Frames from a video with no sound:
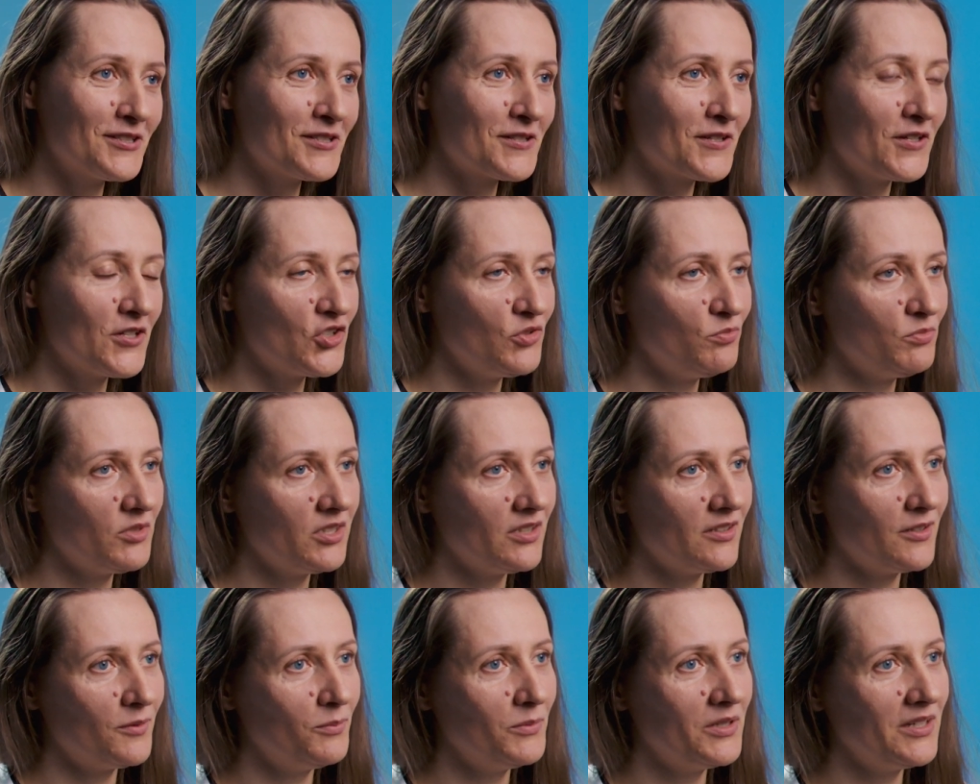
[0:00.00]
скажем
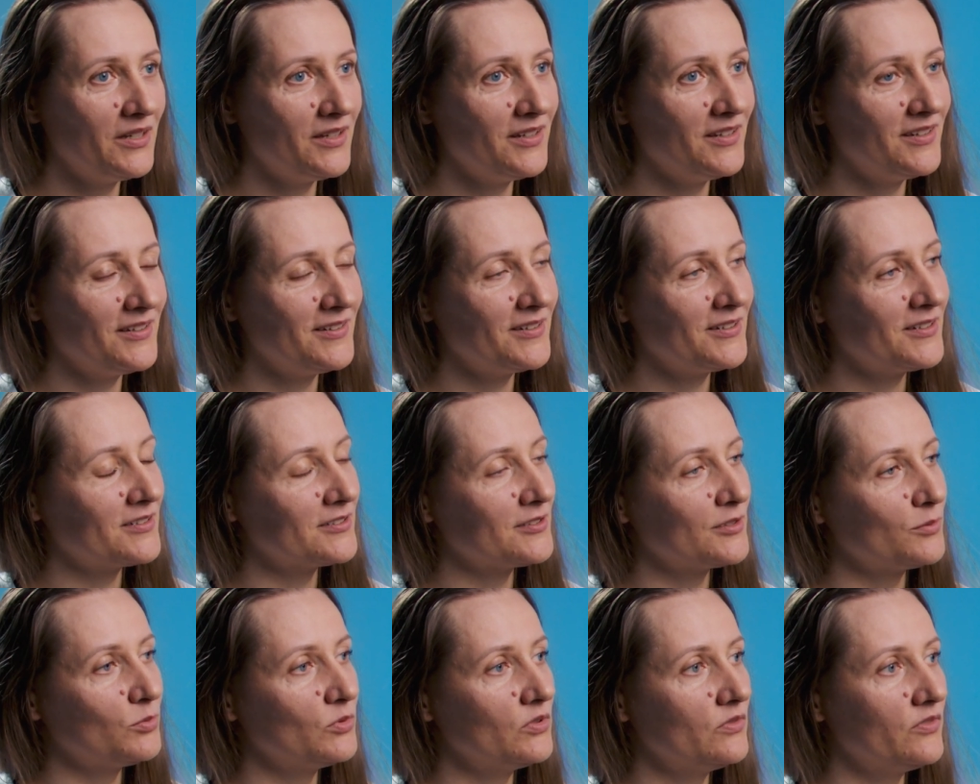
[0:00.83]
так, мнение к
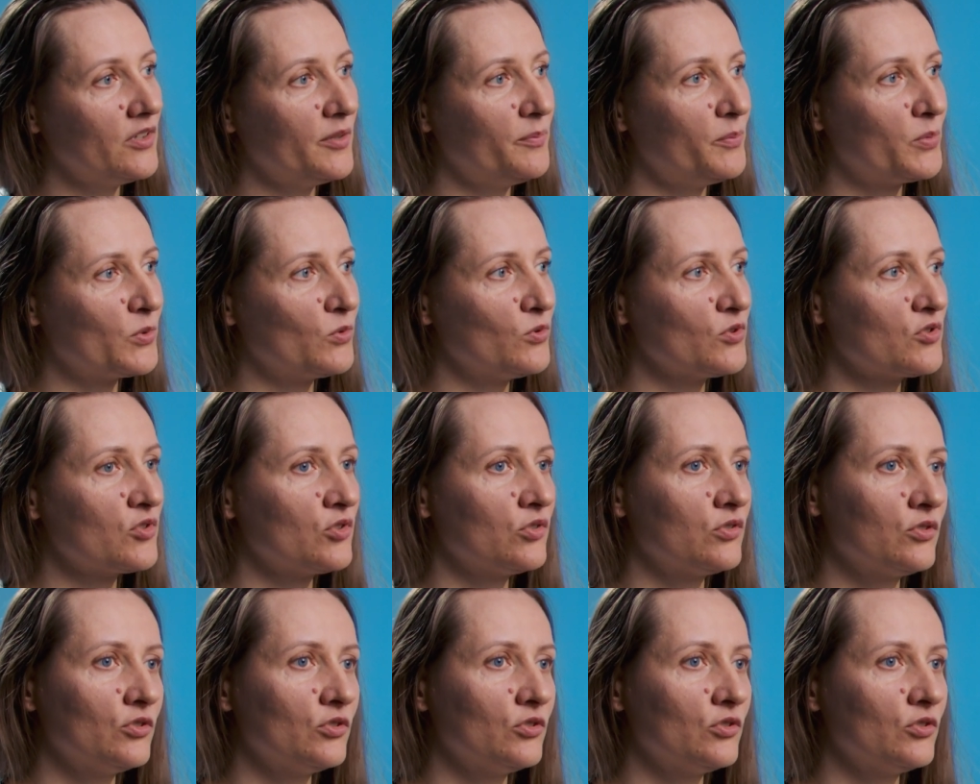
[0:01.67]
этому вопросу,